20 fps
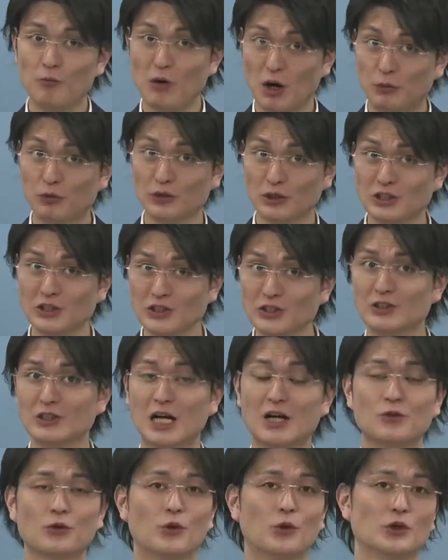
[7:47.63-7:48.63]
まあ、複数
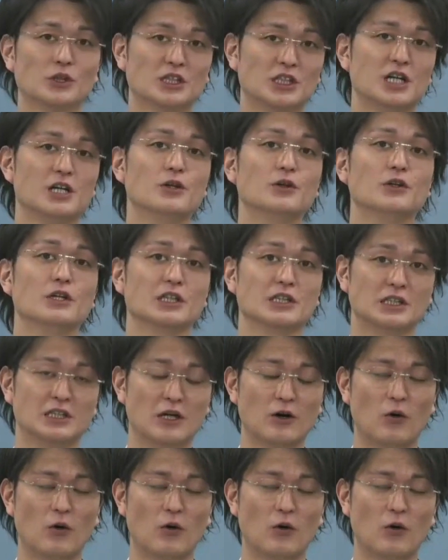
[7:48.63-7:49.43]
担当しているんですね。